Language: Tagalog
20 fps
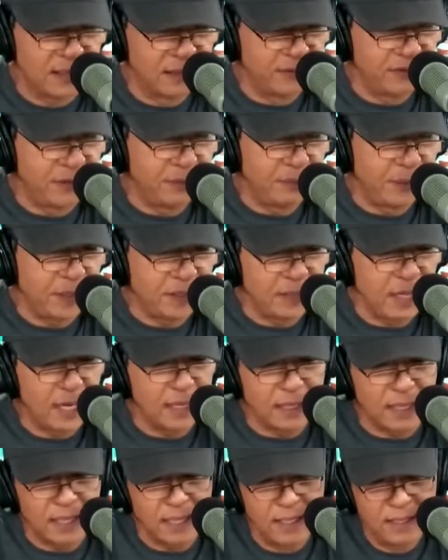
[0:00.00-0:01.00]
uh, ah, VP
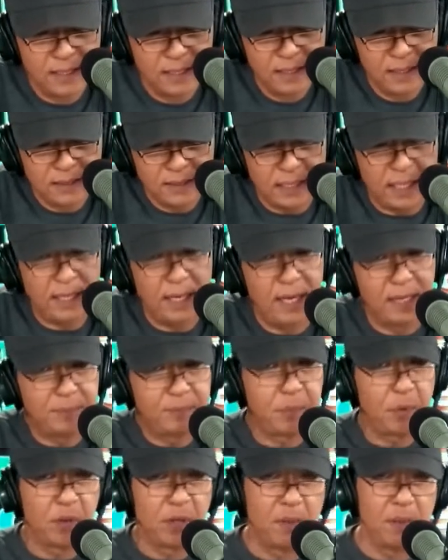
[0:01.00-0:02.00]
Sara, Opo. sa lahat
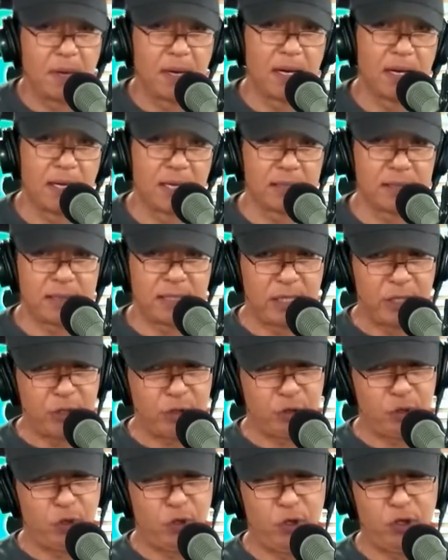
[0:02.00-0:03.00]
po Opo. ng mga
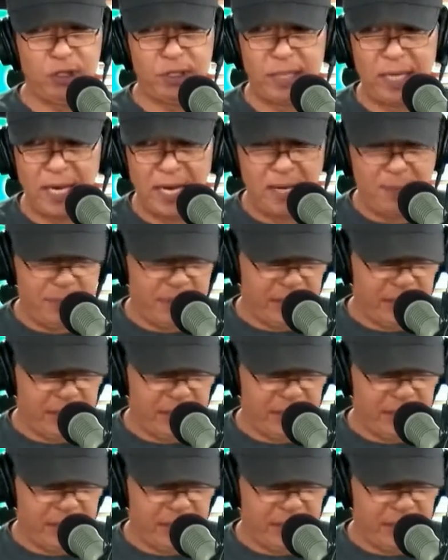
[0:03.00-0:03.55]
teachers na